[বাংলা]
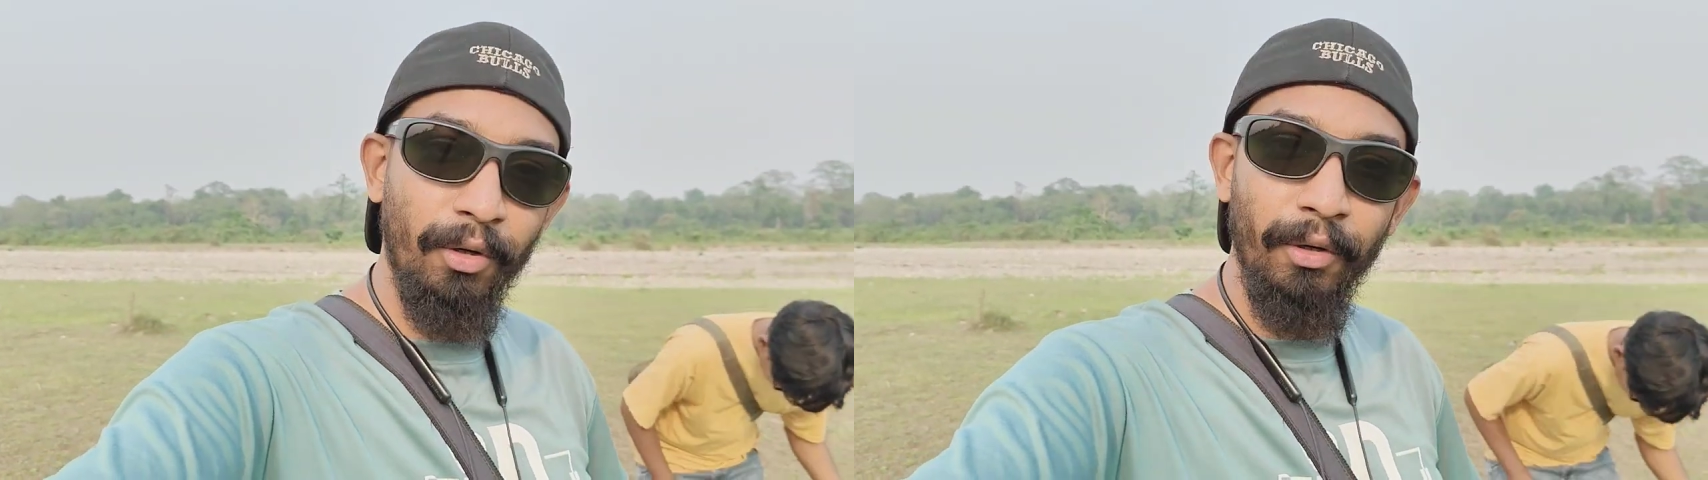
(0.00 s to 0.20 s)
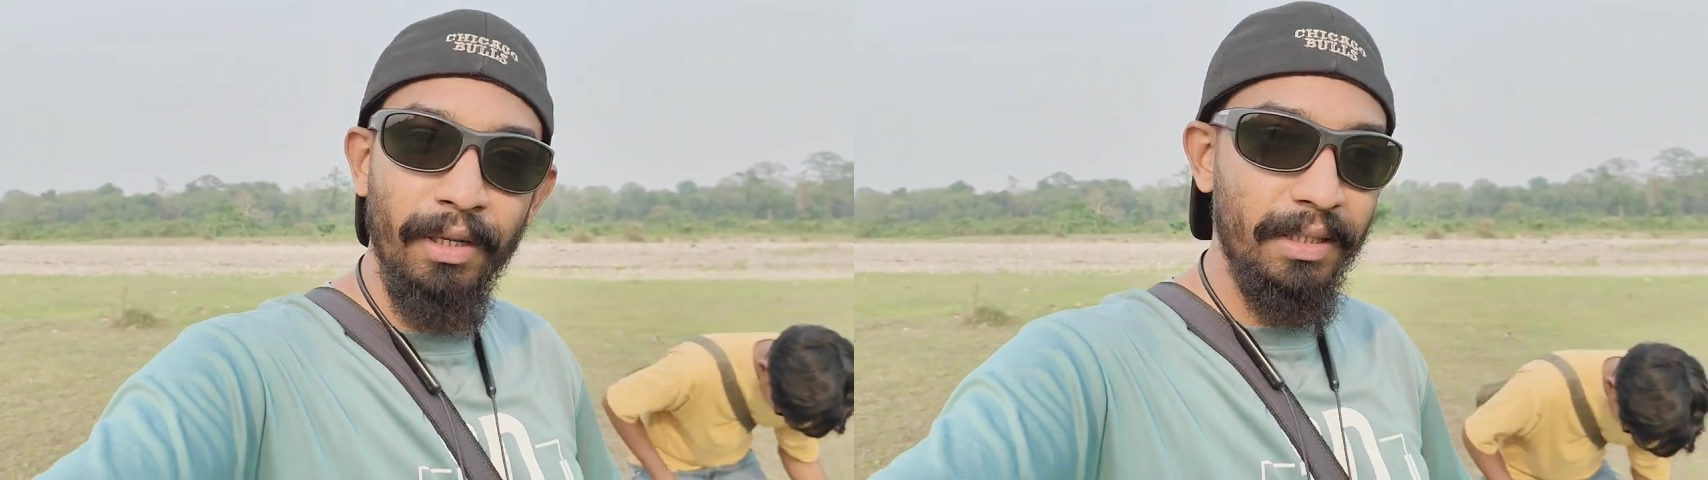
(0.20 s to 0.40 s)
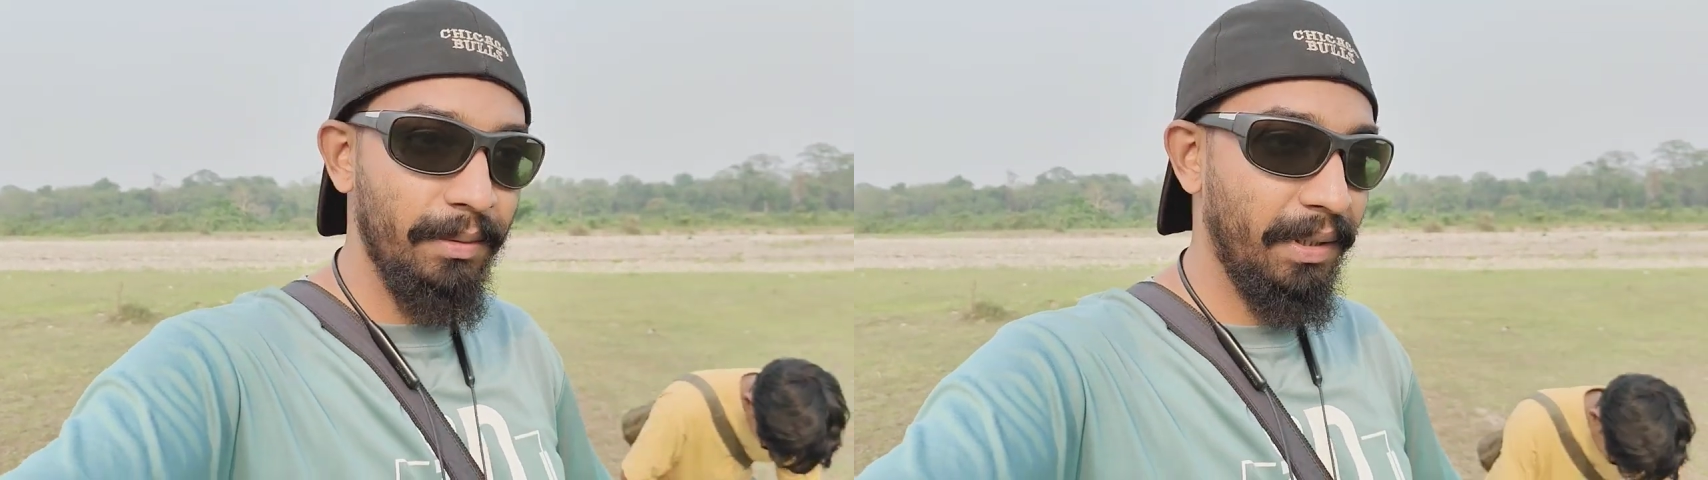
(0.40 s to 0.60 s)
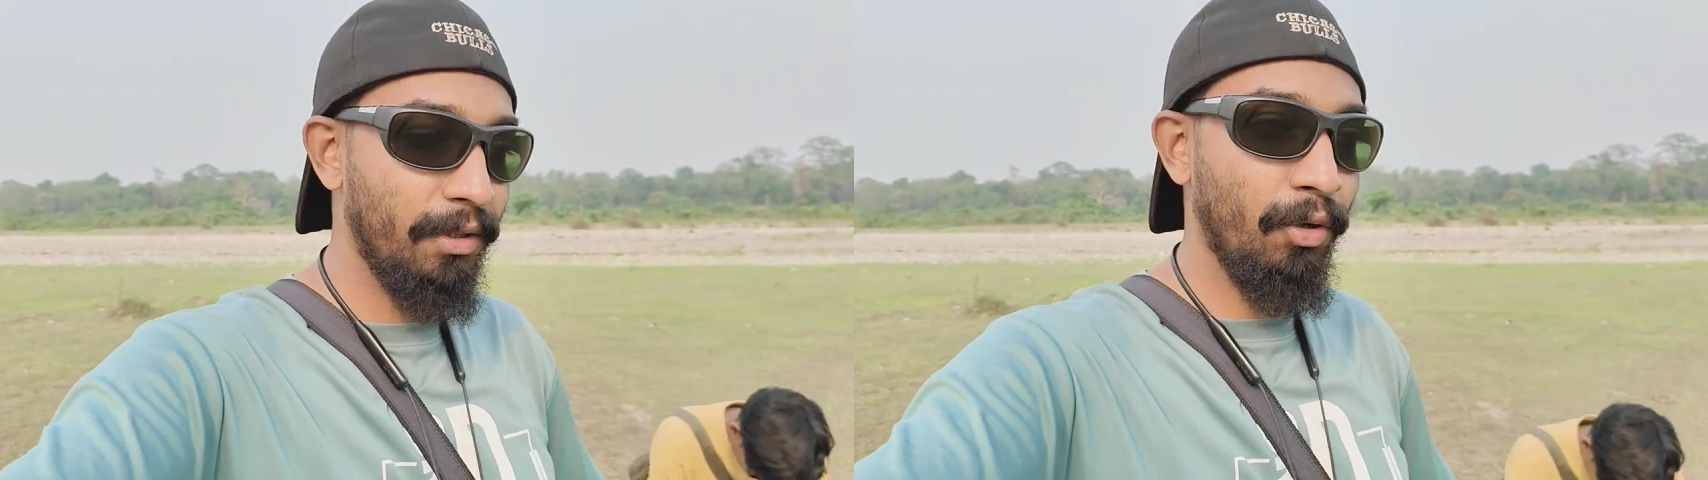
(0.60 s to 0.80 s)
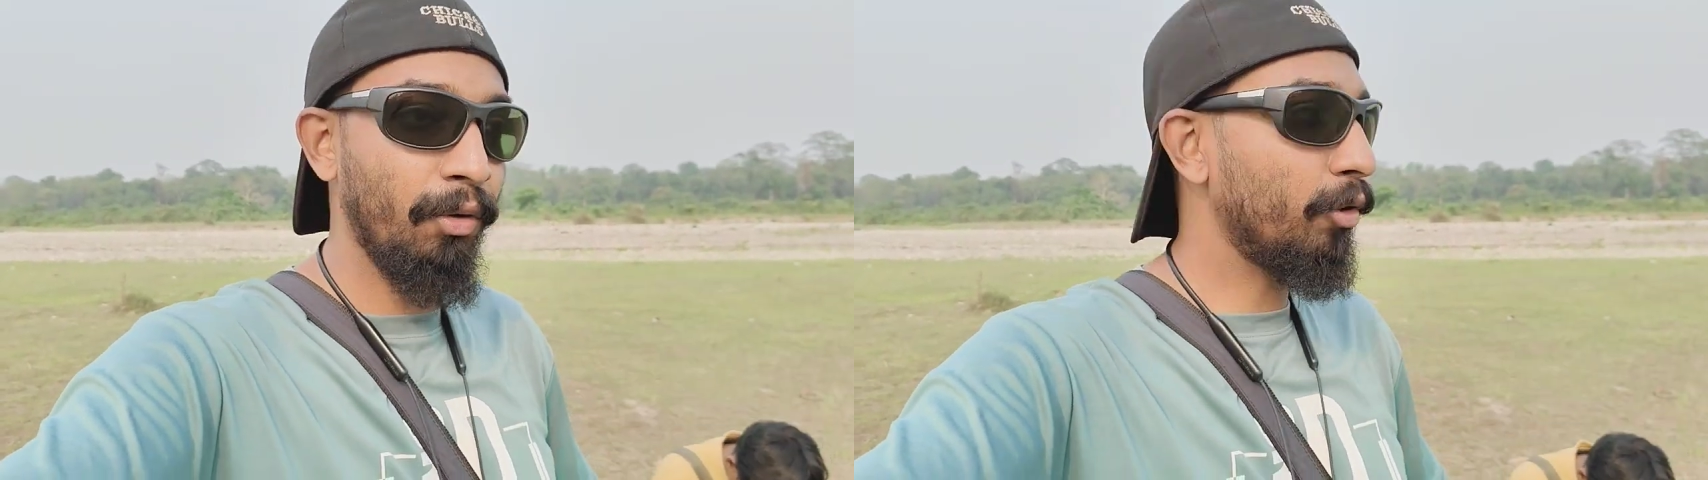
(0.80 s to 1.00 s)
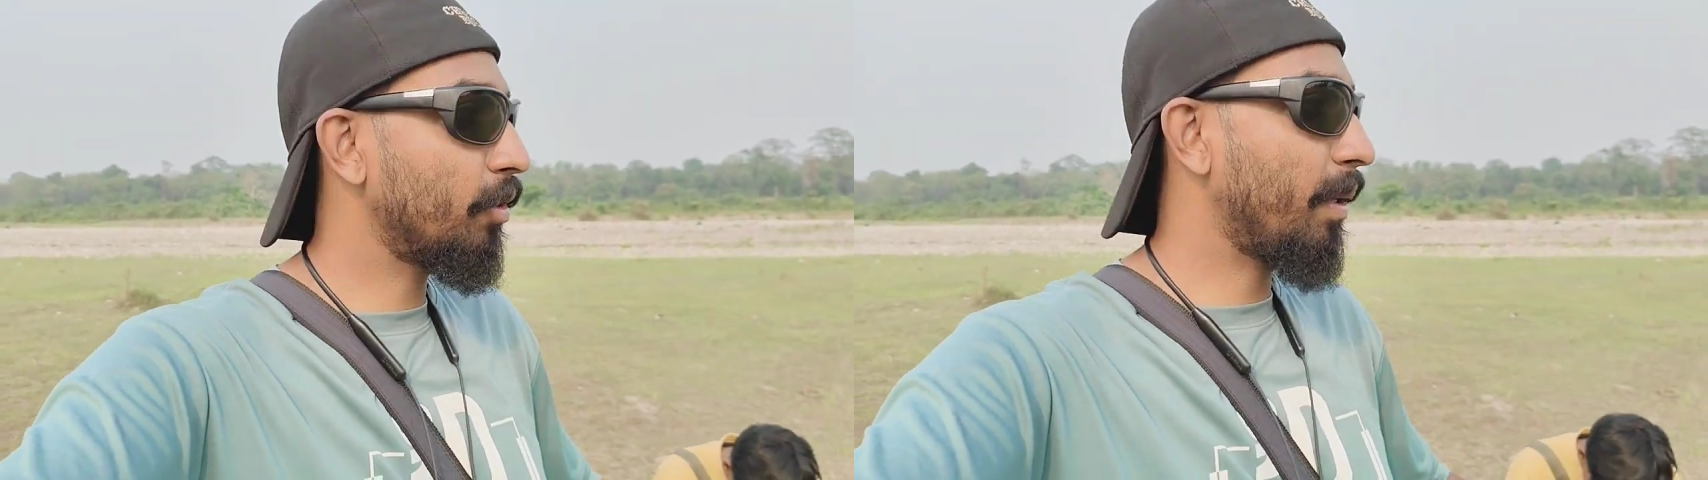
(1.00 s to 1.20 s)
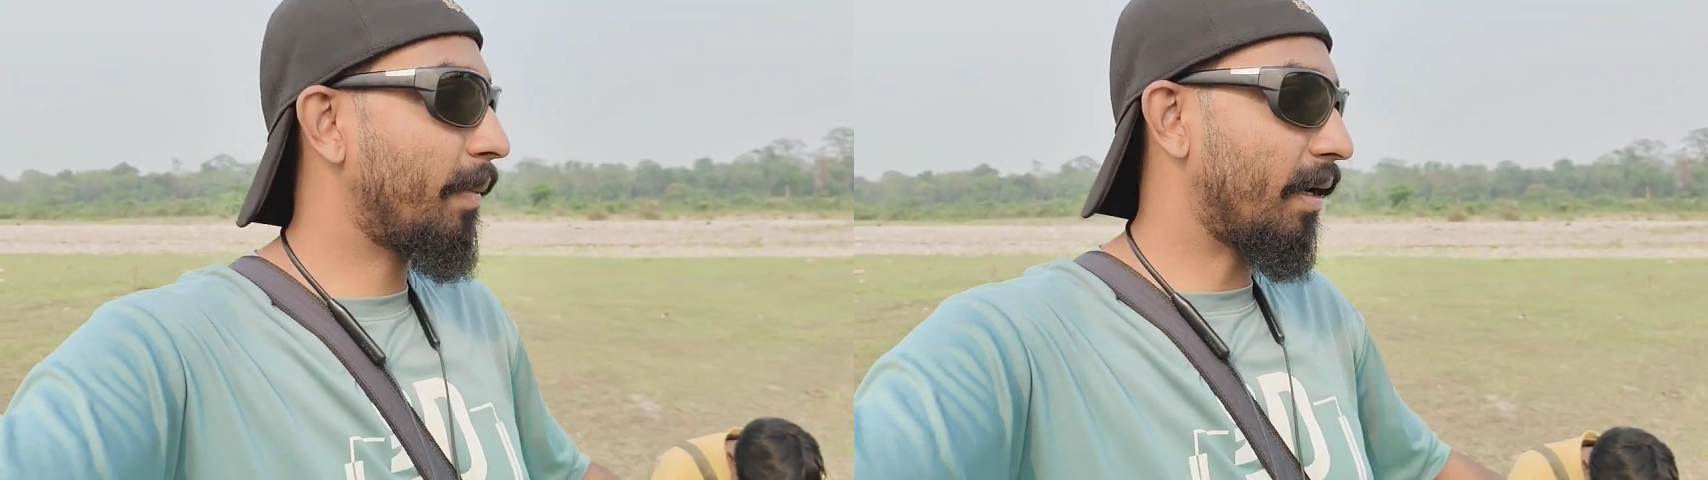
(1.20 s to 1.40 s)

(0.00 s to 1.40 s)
জঙ্গল আছে মানে জঙ্গল তো না